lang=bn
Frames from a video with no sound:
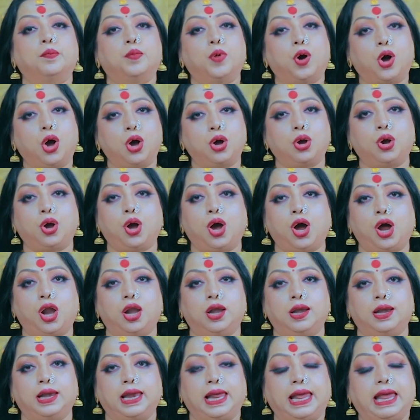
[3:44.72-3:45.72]

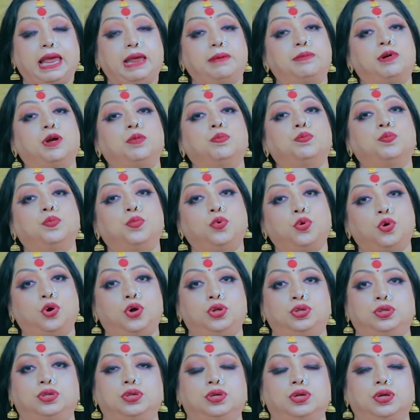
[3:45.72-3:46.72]
মঙ্গল এবং
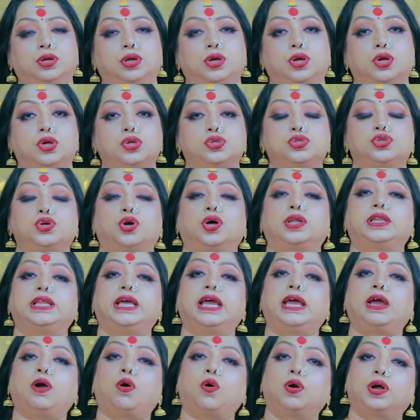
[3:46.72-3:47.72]
বুধ
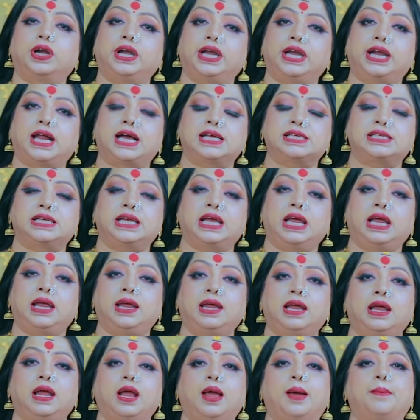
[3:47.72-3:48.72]
যদি অগ্নি রাশি
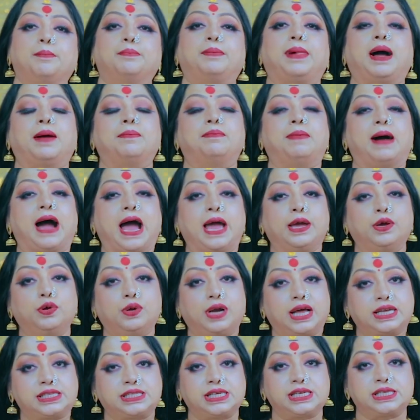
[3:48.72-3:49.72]
বা বায়ু
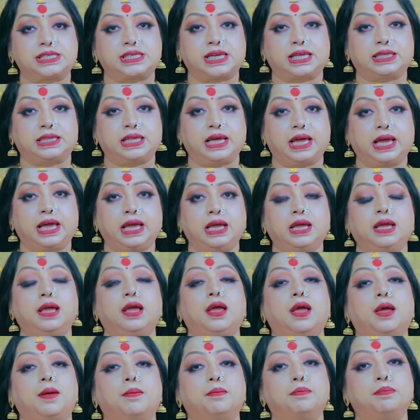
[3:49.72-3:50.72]
রাশির সাথে
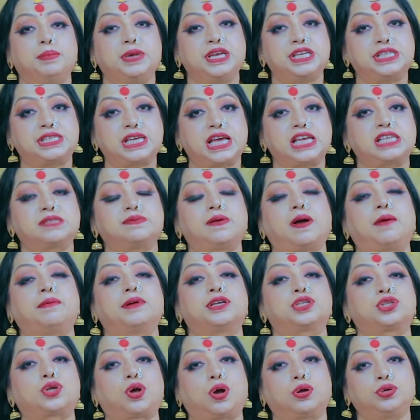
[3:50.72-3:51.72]

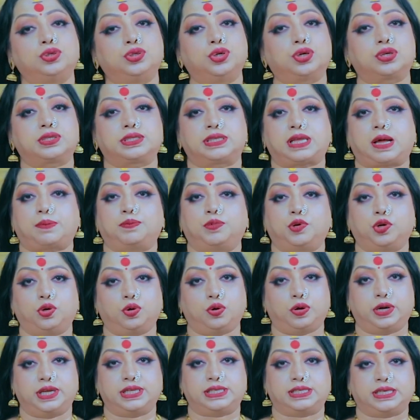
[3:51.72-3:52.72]
বিশেষভাবে সংযোগ স্থাপন
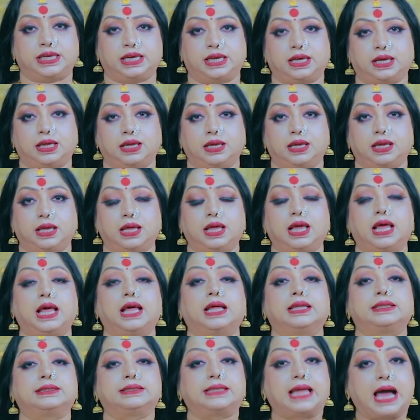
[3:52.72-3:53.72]
করেছে
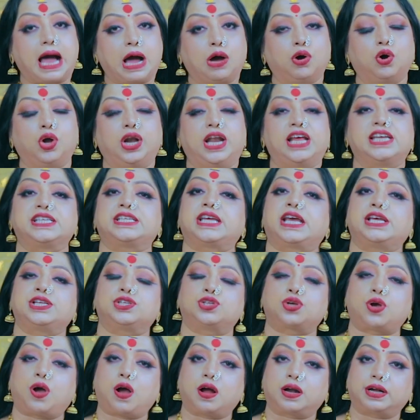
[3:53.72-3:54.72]
তাহলে সেই
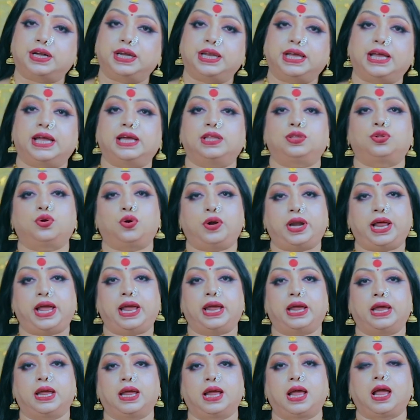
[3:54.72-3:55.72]
ছকটিকে ধরে
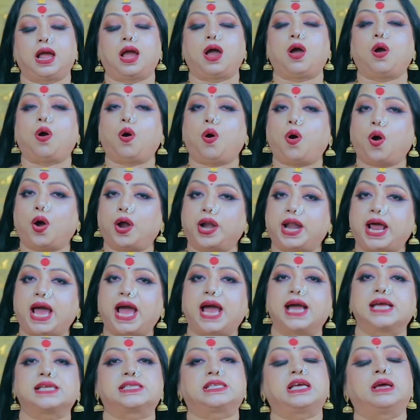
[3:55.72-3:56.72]

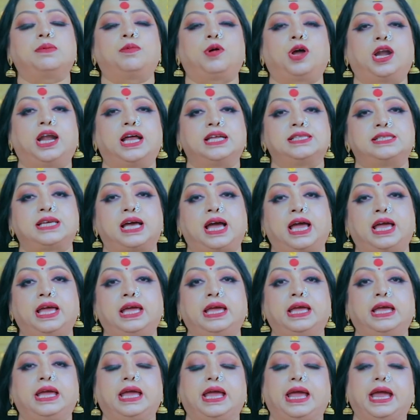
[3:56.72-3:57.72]
অনায়াসে বলা যায়
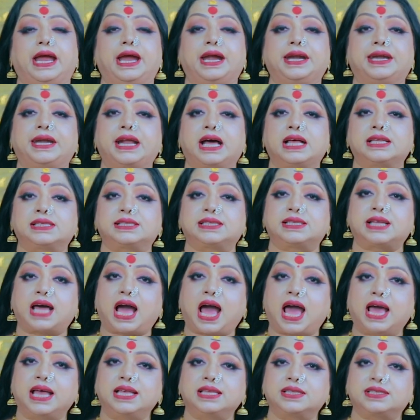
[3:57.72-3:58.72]
এটা
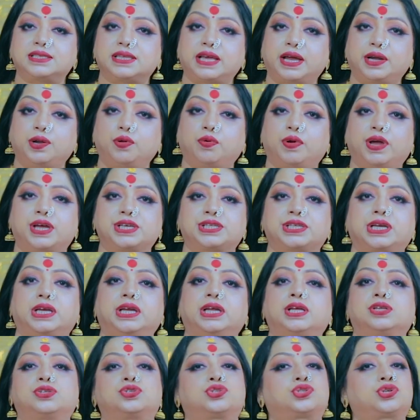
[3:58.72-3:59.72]
সায়েন্স
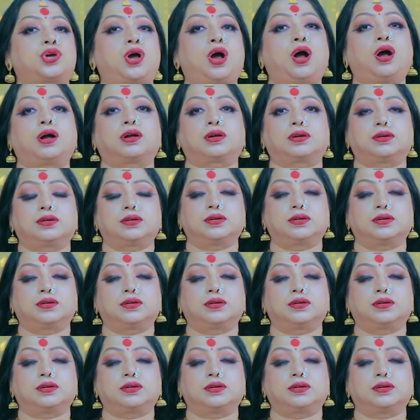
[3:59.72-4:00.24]
এডুকেশনের ছক